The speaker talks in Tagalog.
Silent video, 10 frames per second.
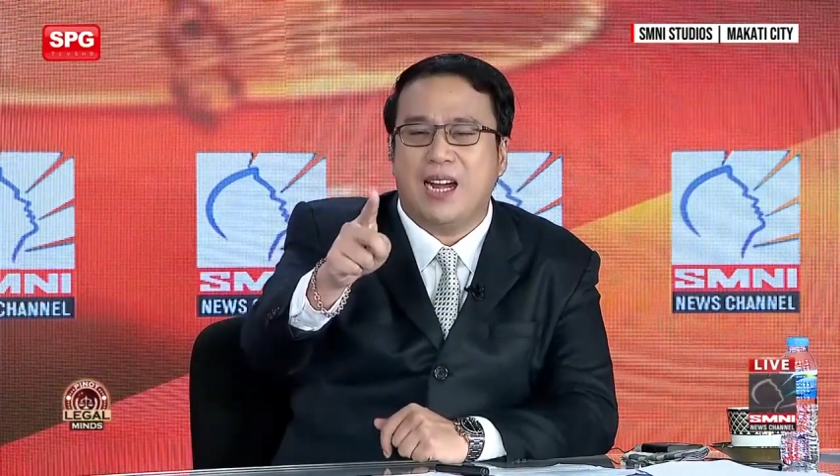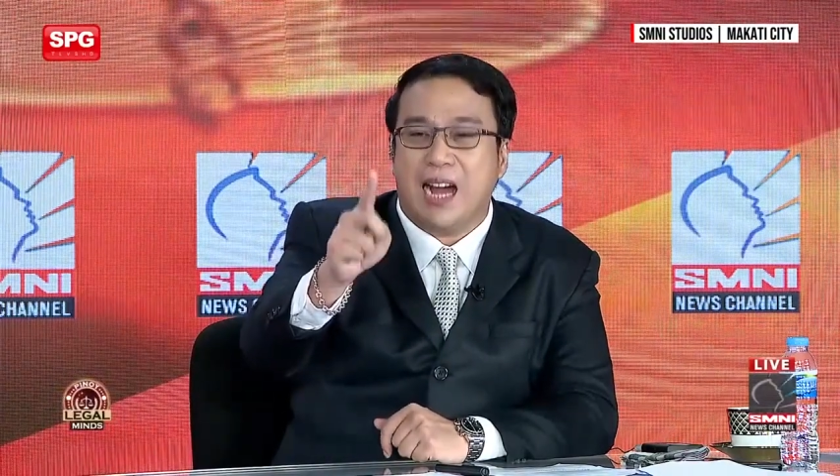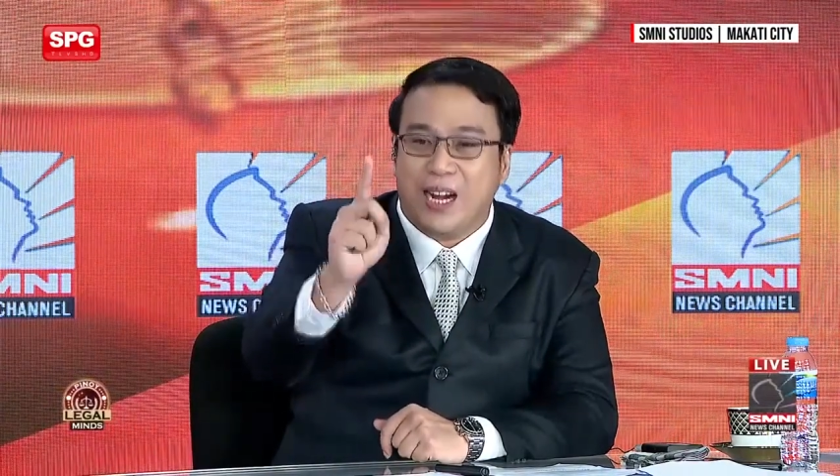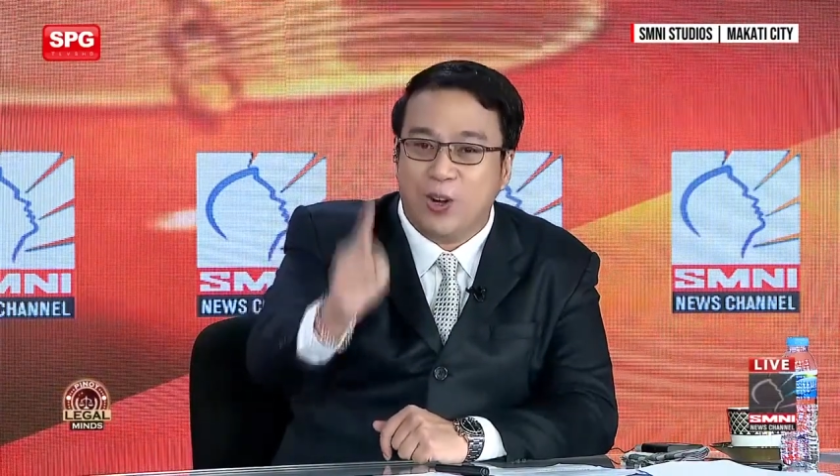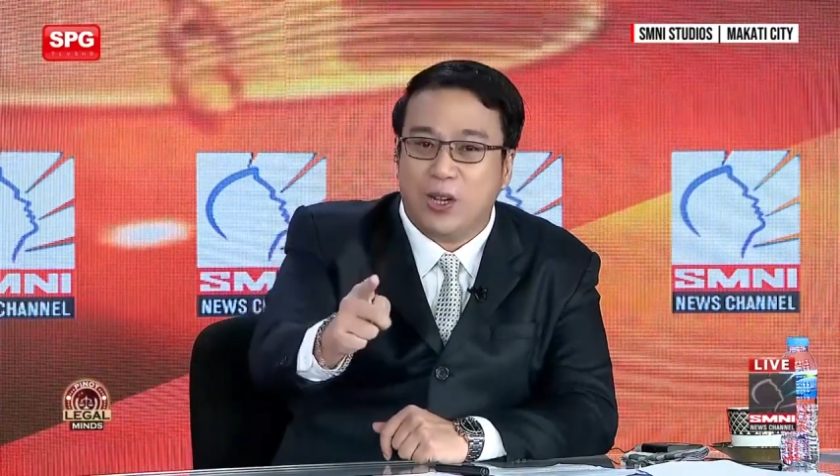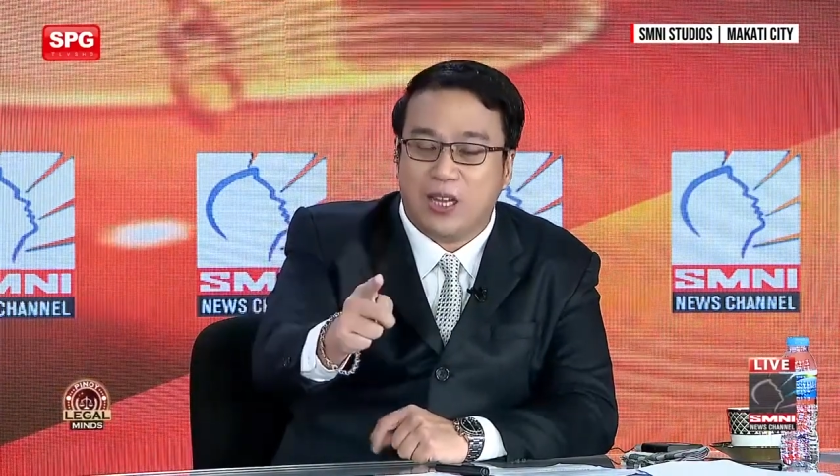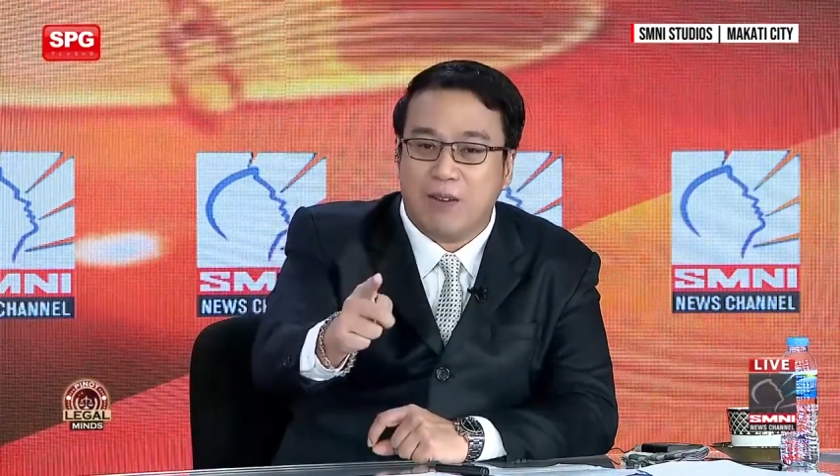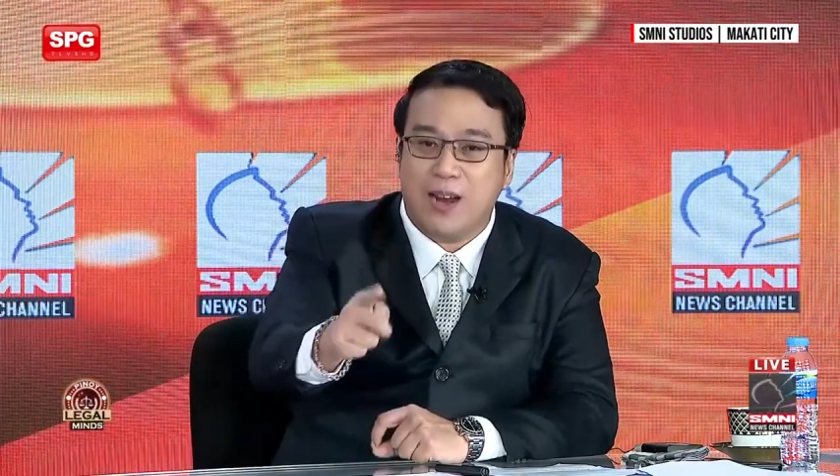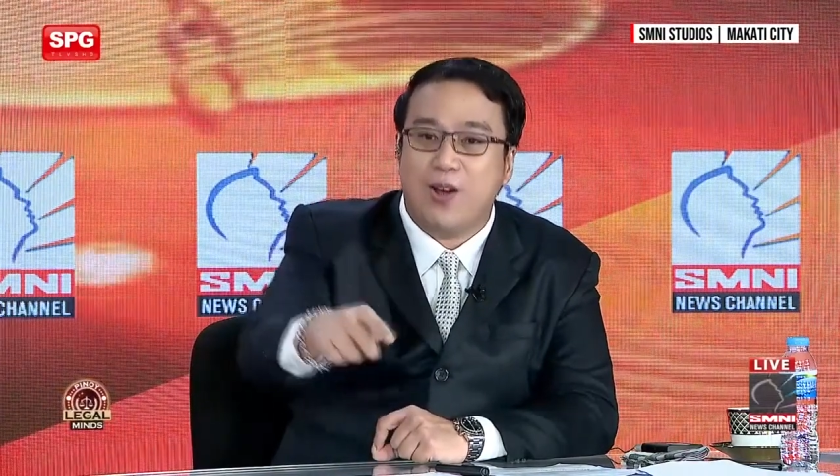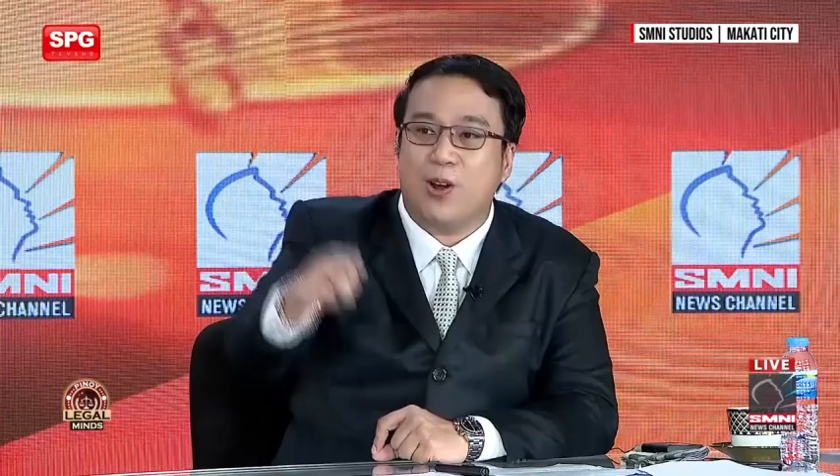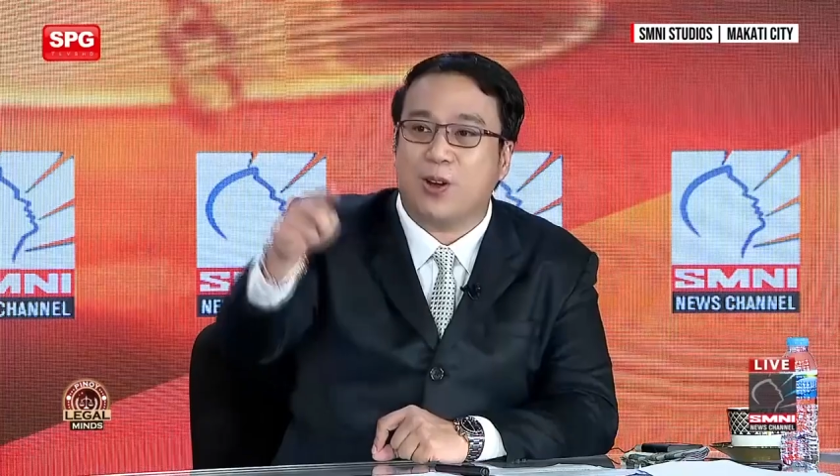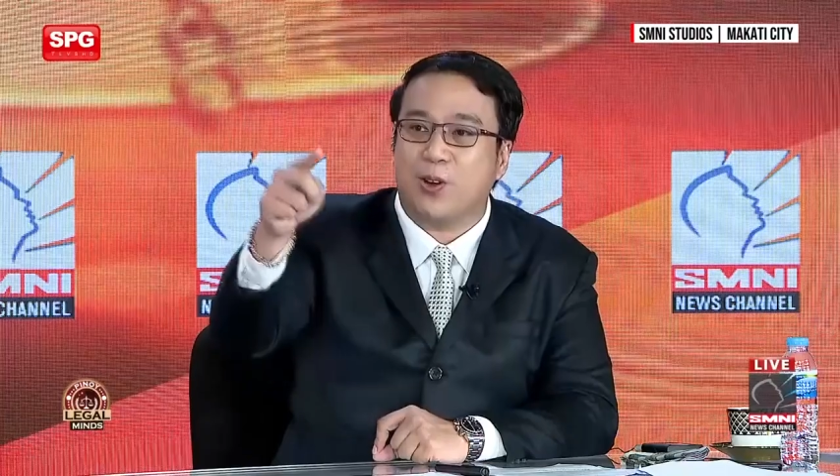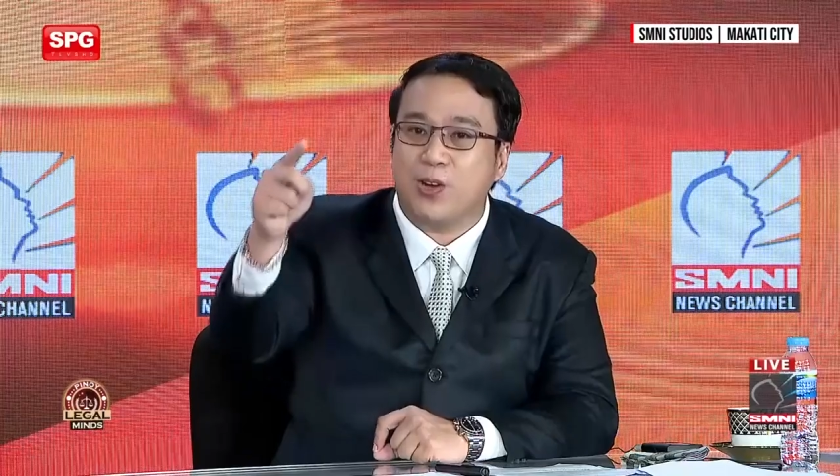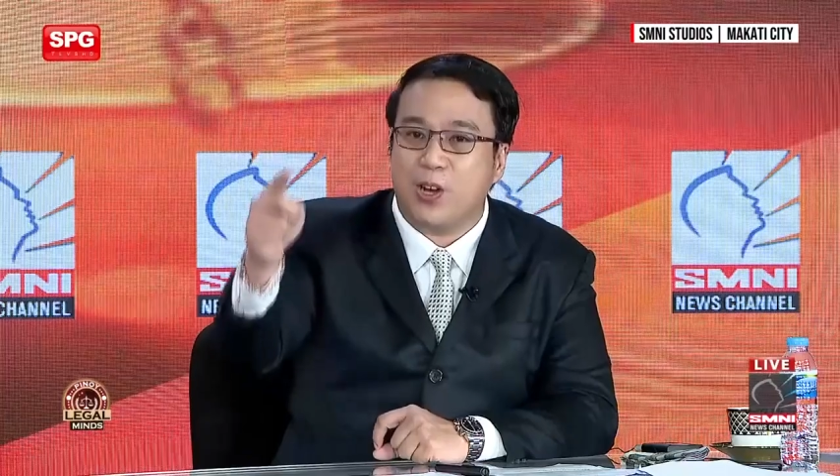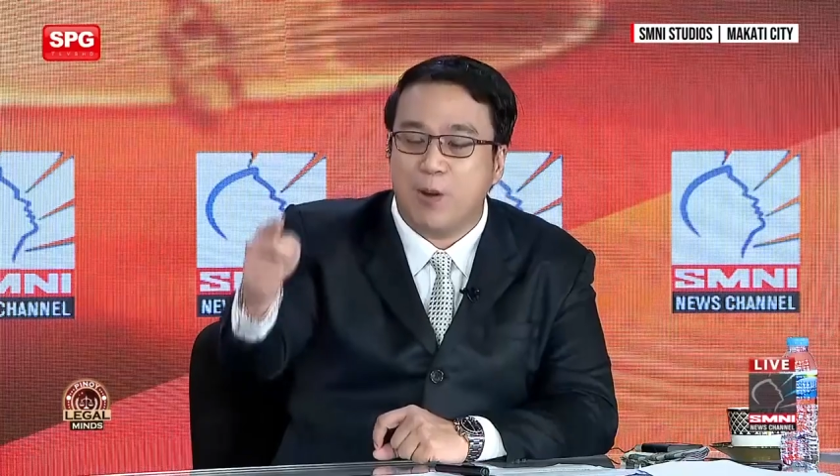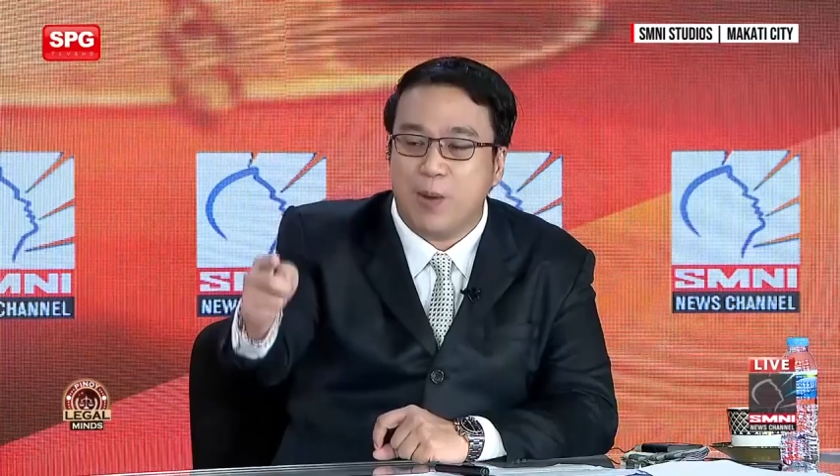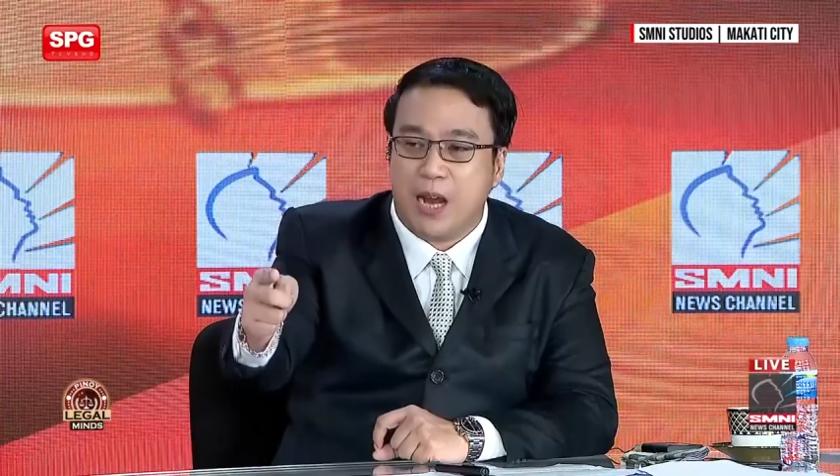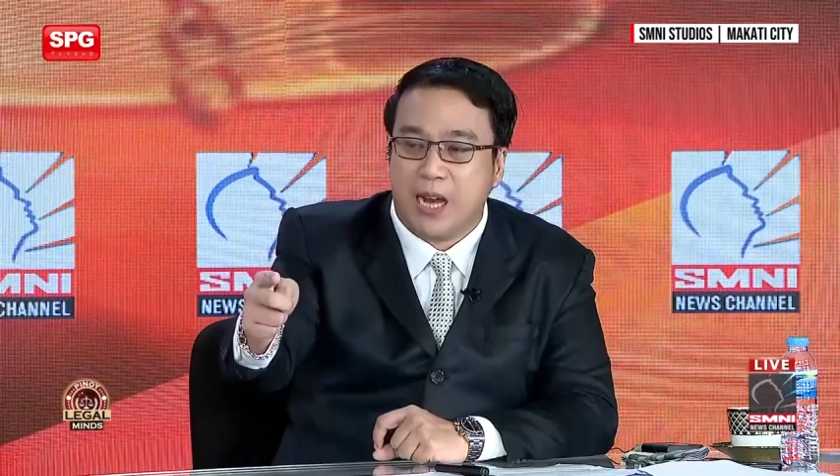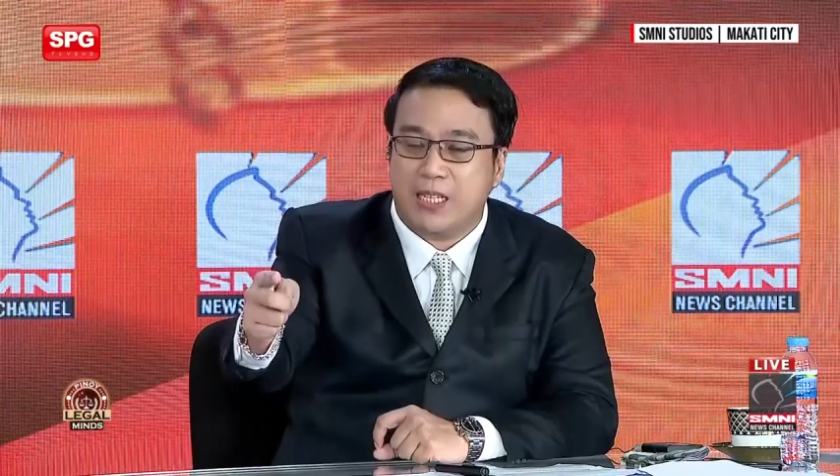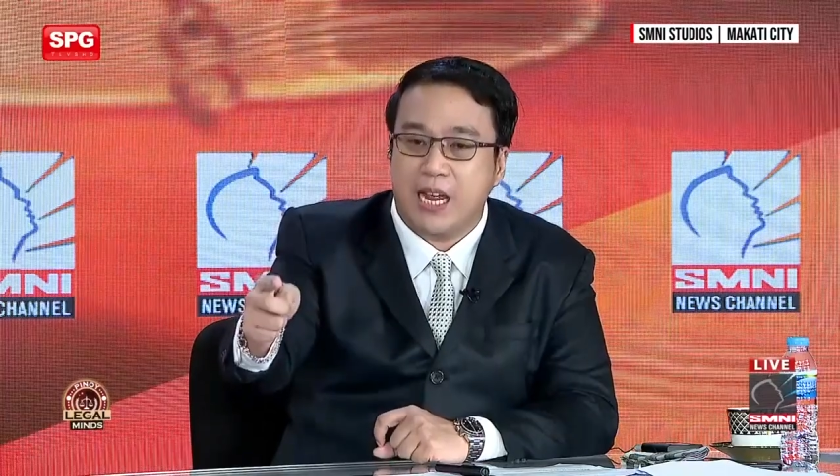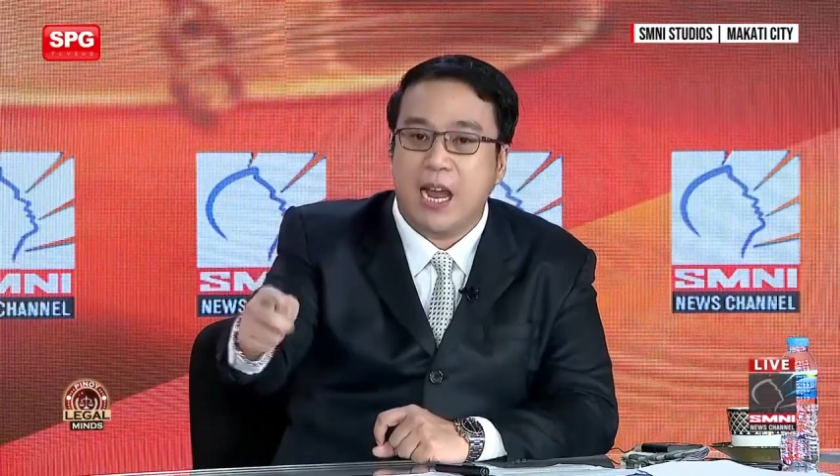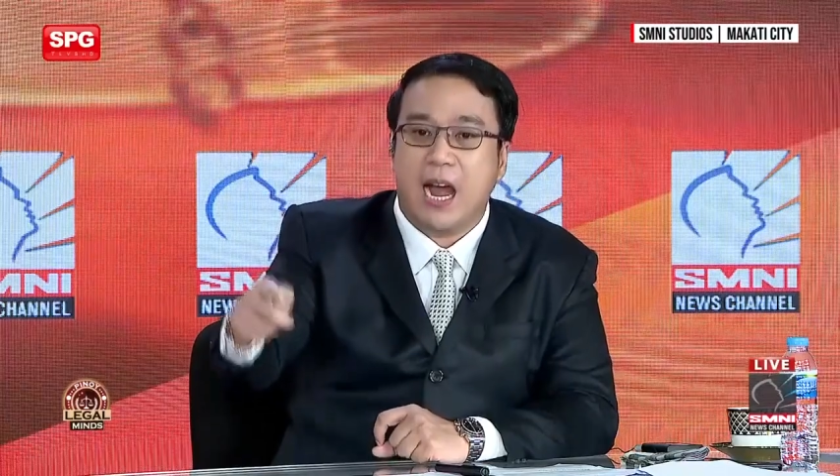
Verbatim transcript: adultery or concubinage,